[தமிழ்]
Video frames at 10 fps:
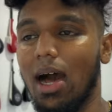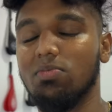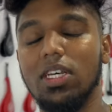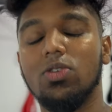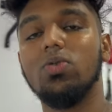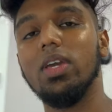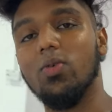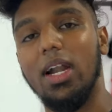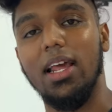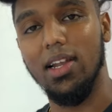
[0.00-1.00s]
ஐம் ஜஸ்ட் டூவிங்
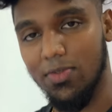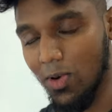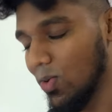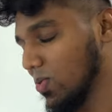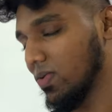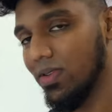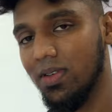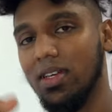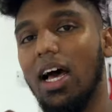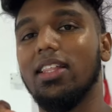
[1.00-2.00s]
வாட் ஐ லெஃப்ட் டு டூ
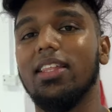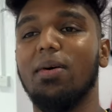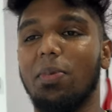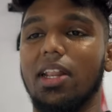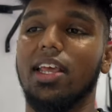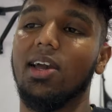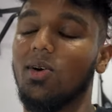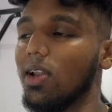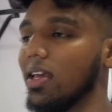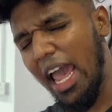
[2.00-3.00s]
அதுதான் பெரிய
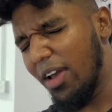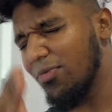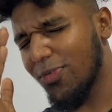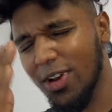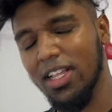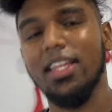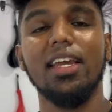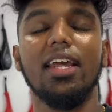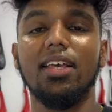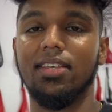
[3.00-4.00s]
கோல் எவ்ரி த்ரீ
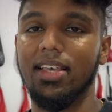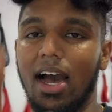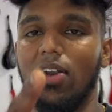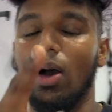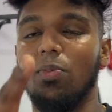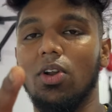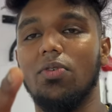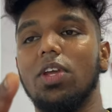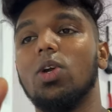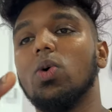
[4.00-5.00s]
டேஸ் அவள் அப்லோட வீடியோ